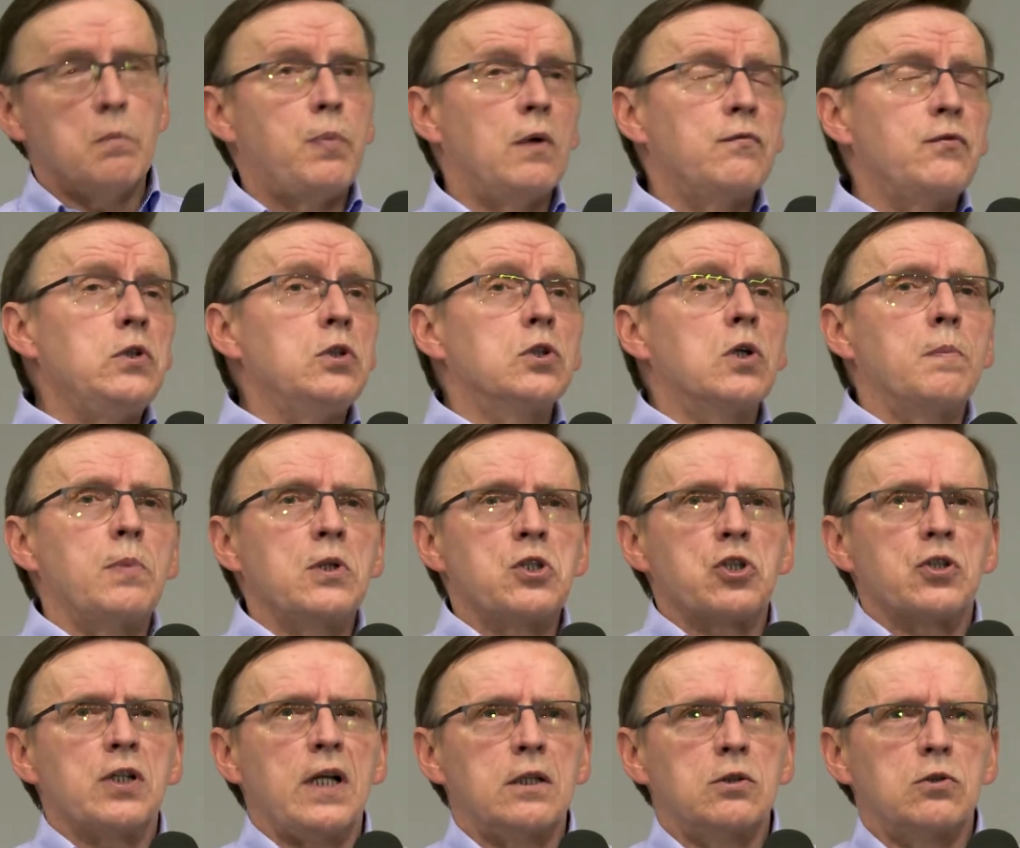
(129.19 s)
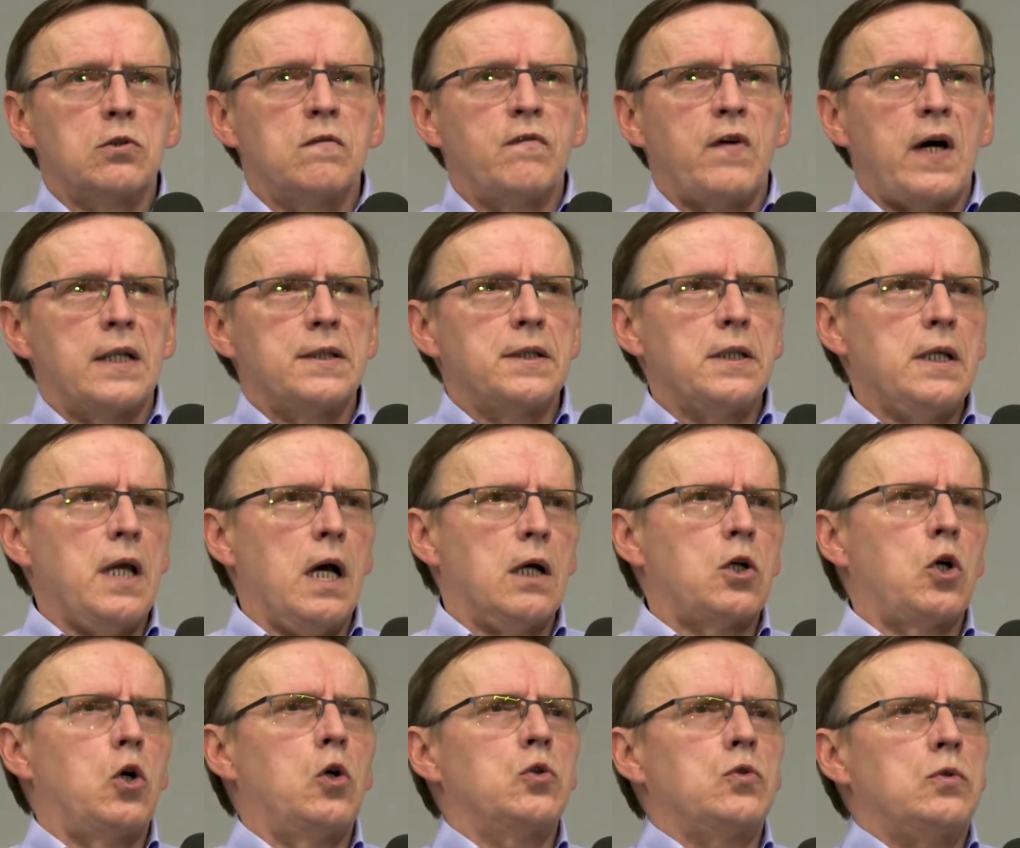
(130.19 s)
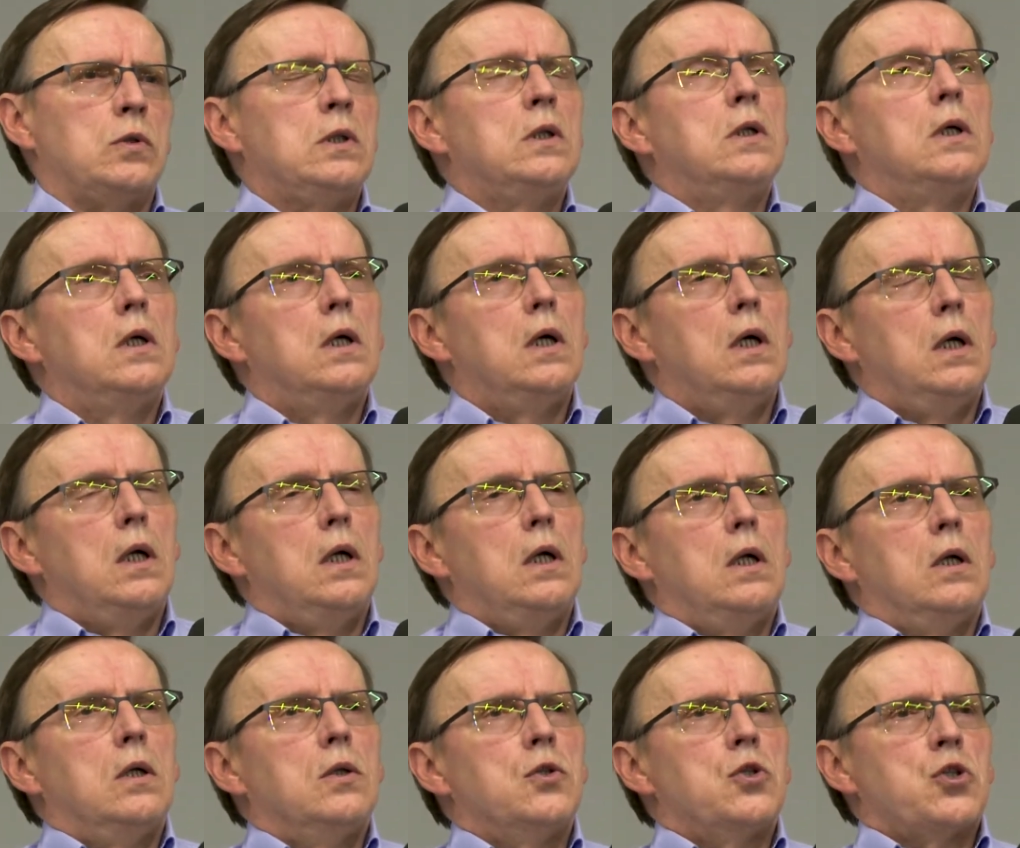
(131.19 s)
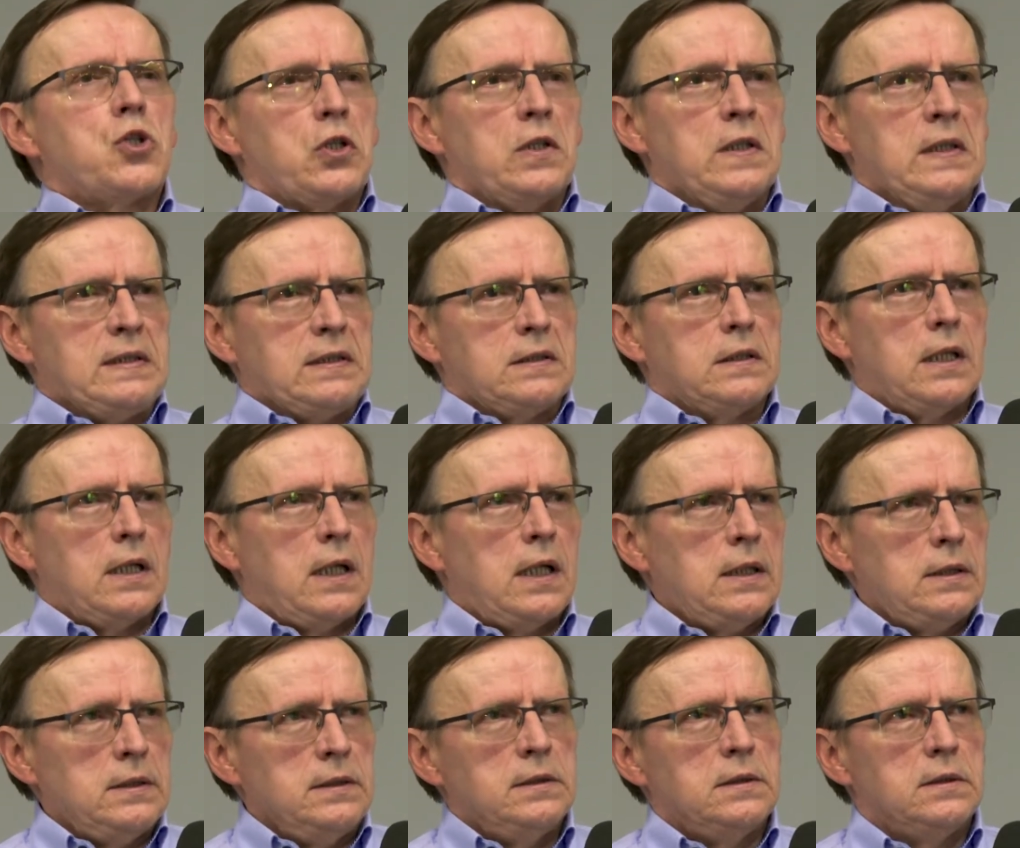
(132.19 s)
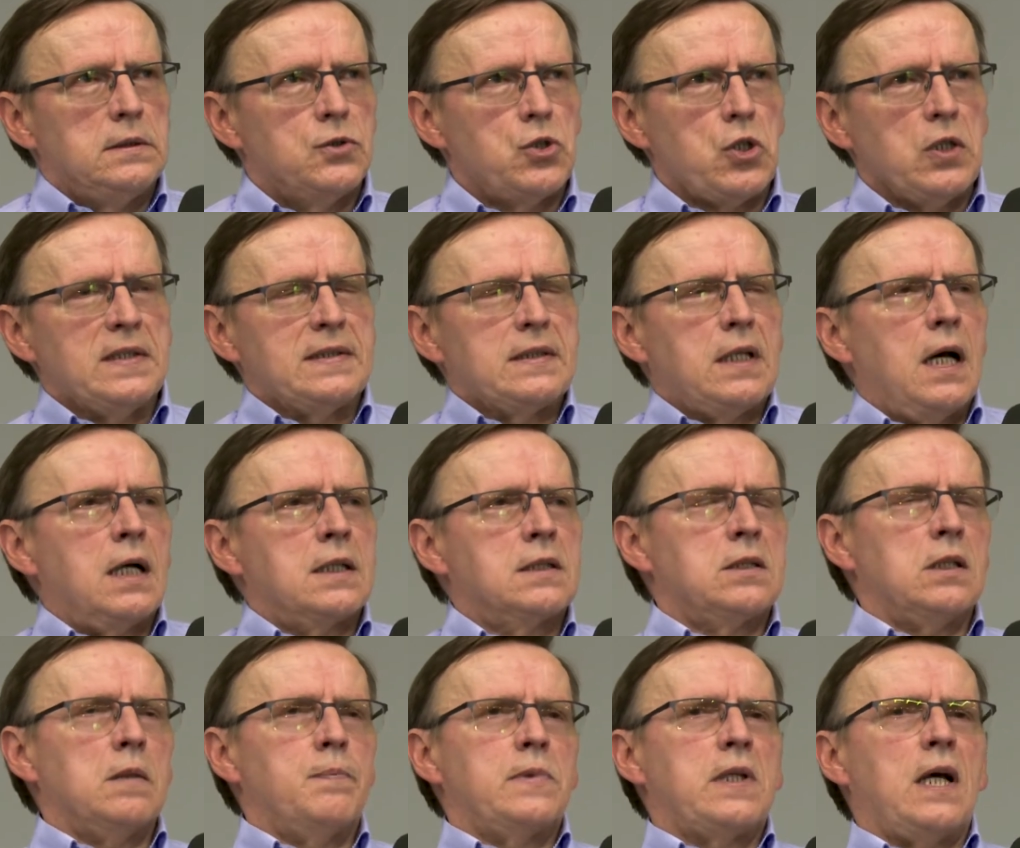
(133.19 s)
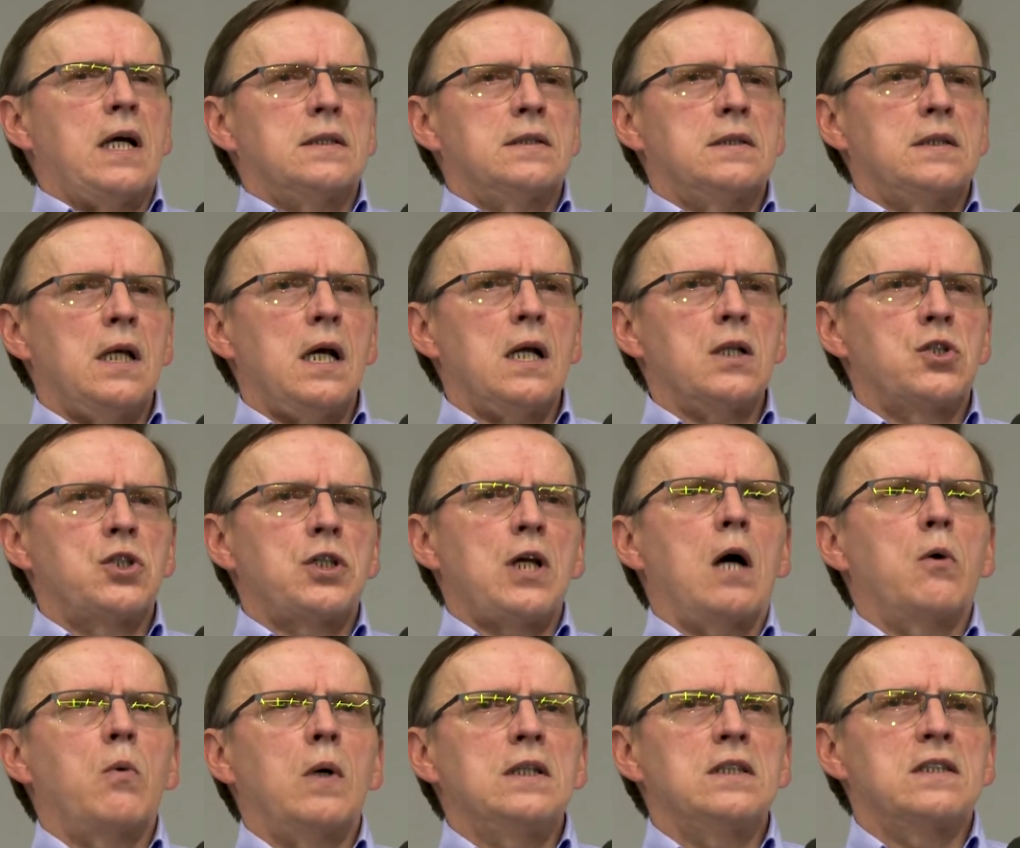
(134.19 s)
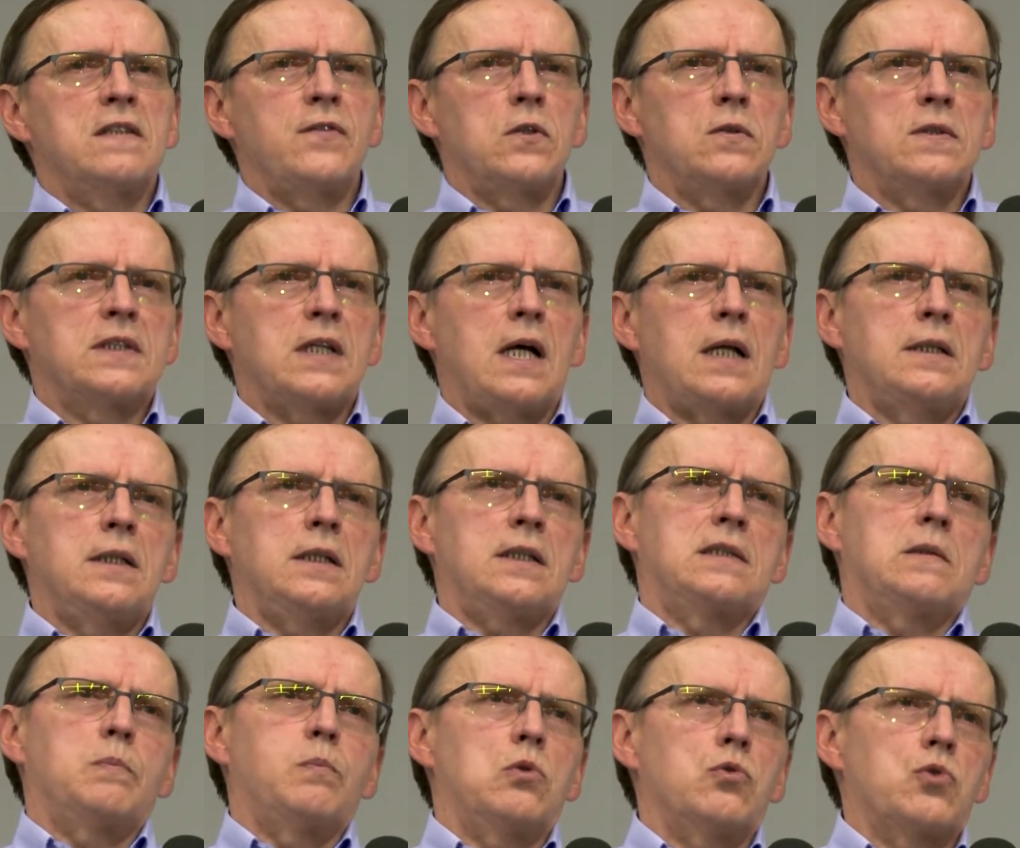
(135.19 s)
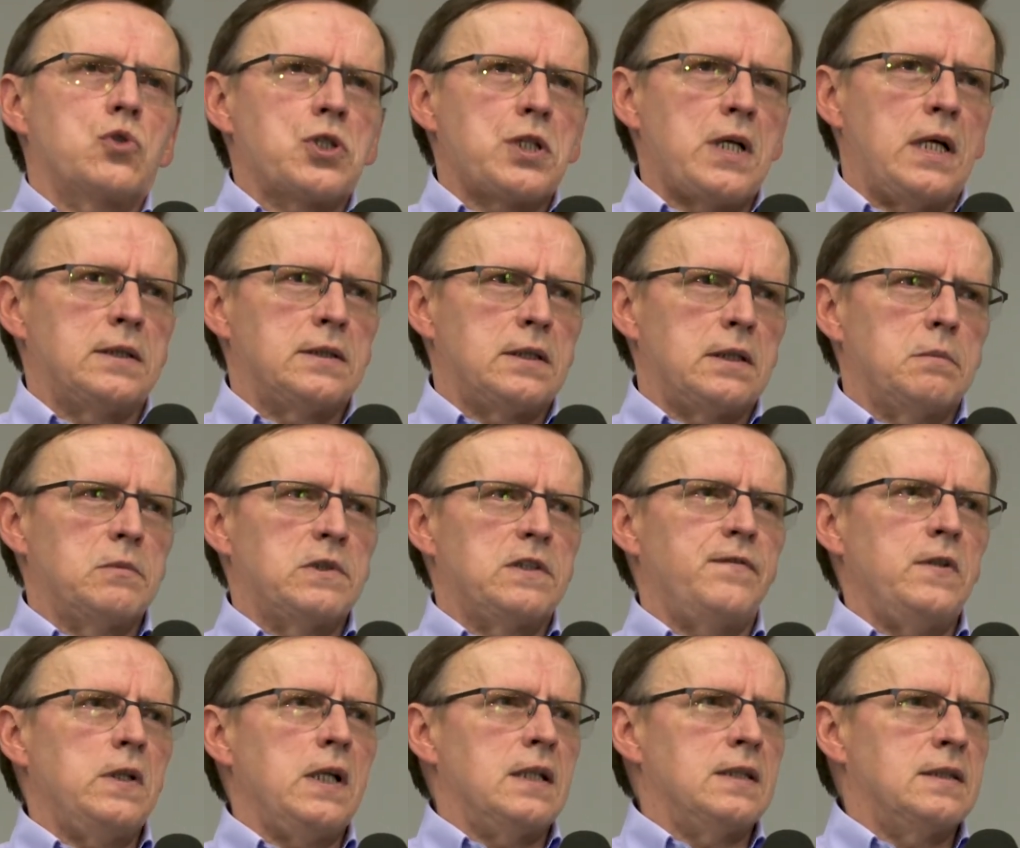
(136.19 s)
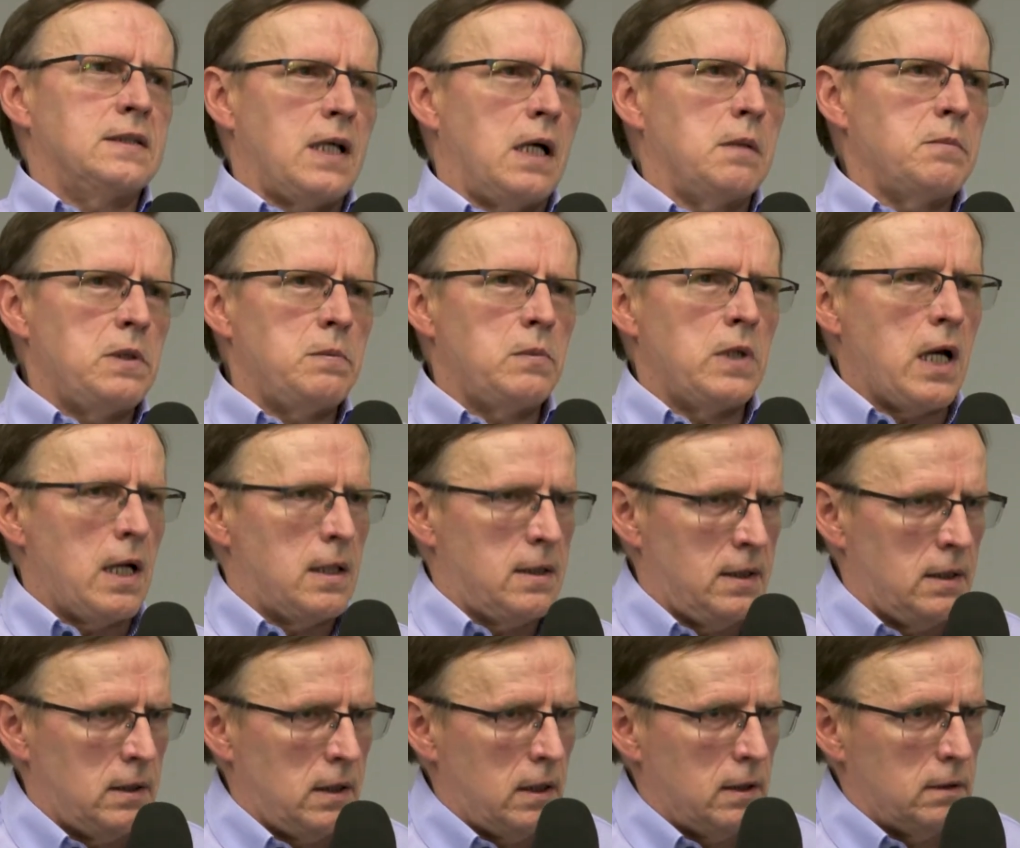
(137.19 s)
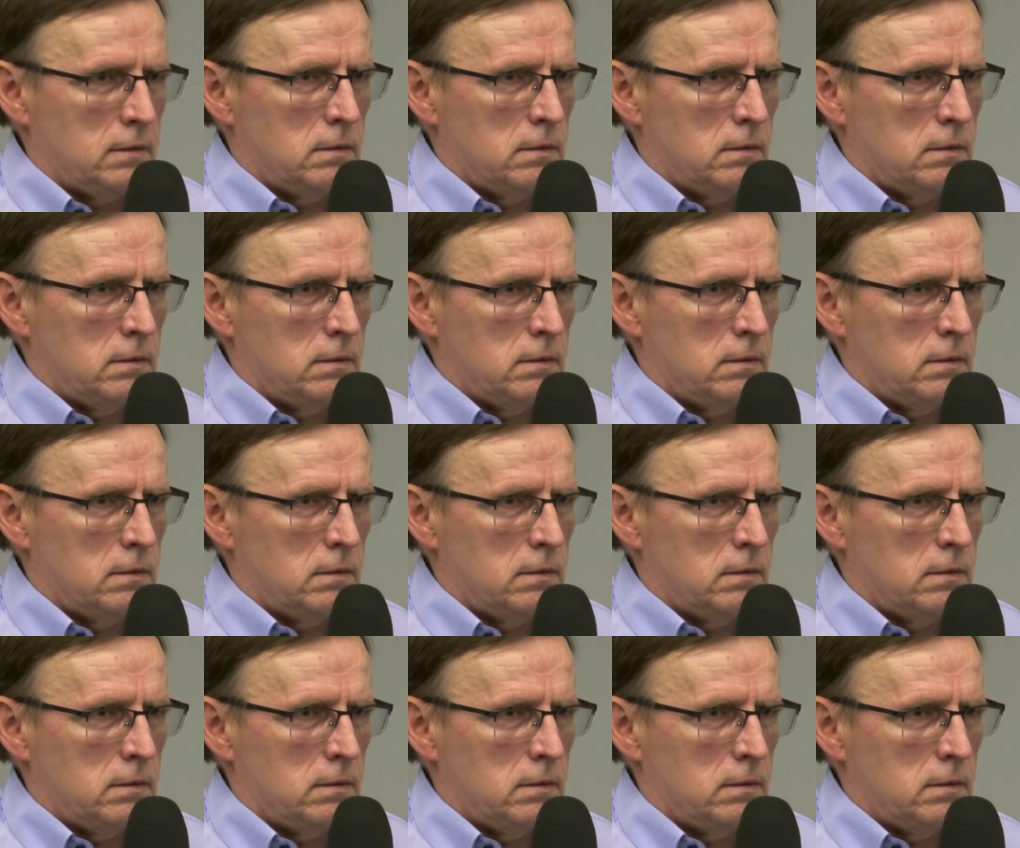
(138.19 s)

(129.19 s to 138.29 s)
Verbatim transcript: powinno być traktowane jako czyste, czysta akceptacja działań związanych z budżetem, z finansami miasta.